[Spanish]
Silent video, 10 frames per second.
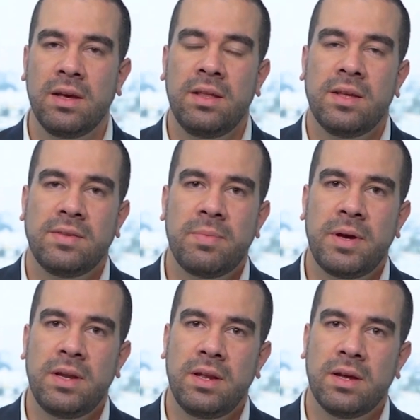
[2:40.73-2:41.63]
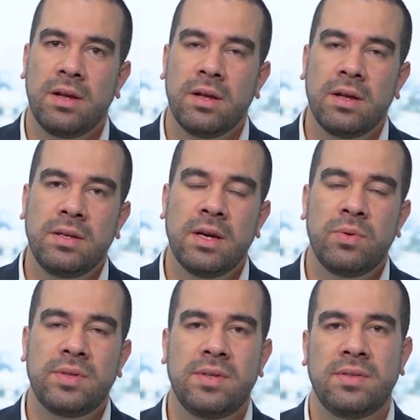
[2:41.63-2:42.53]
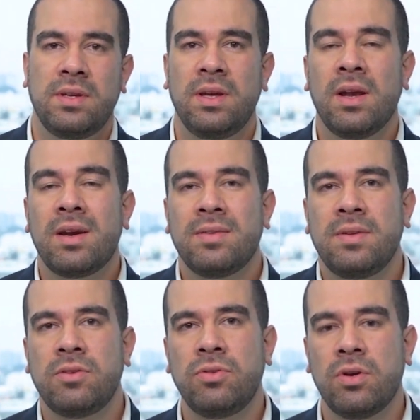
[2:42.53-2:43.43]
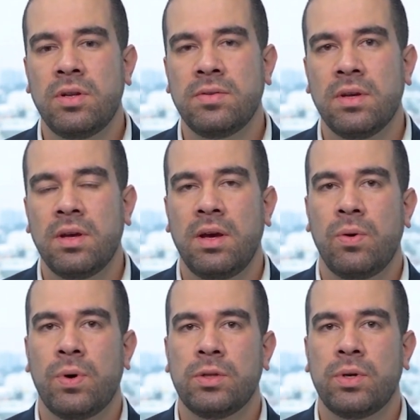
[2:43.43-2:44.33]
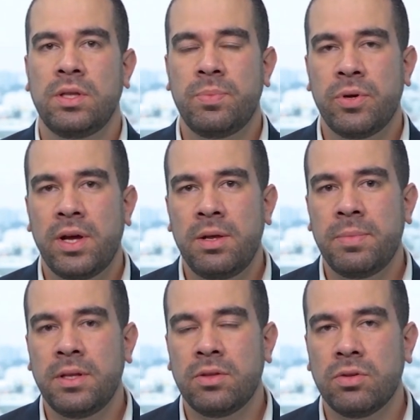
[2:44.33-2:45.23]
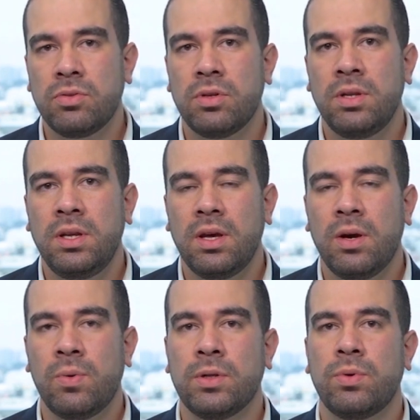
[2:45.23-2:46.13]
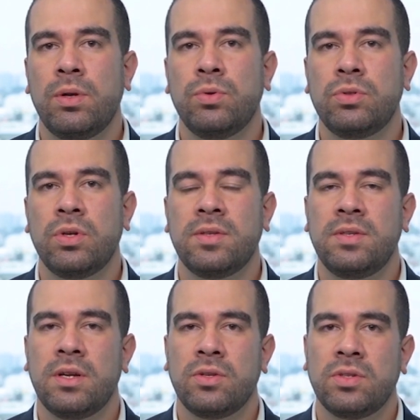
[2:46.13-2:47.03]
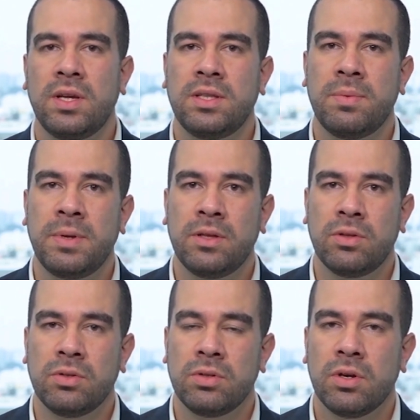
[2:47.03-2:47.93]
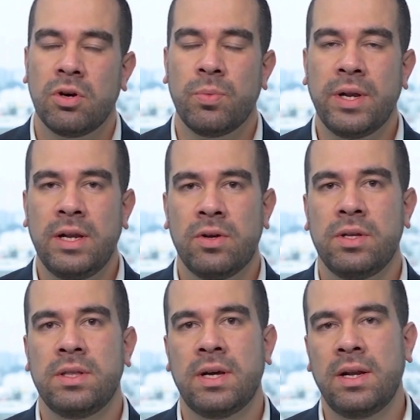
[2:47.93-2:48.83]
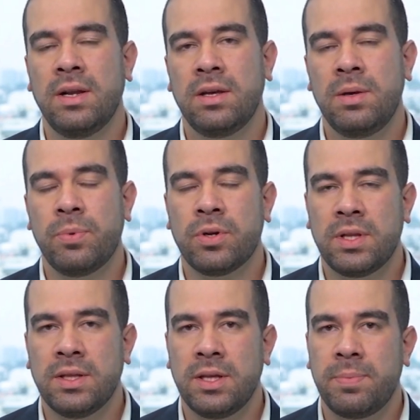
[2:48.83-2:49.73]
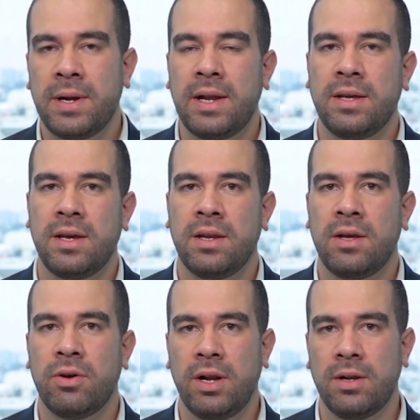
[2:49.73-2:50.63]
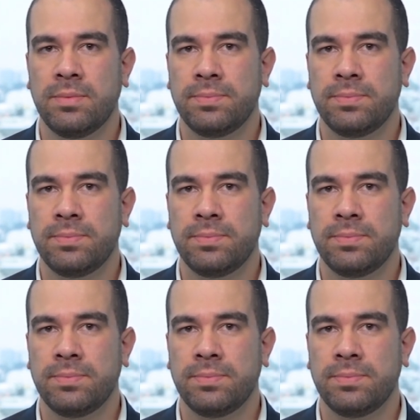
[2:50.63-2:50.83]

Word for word: y de esta manera ya no existirían restricciones en cuanto a tipos de alimentos ni en cuanto al uso de ciertos aditamentos como el hilo dental importantes para la higiene oral.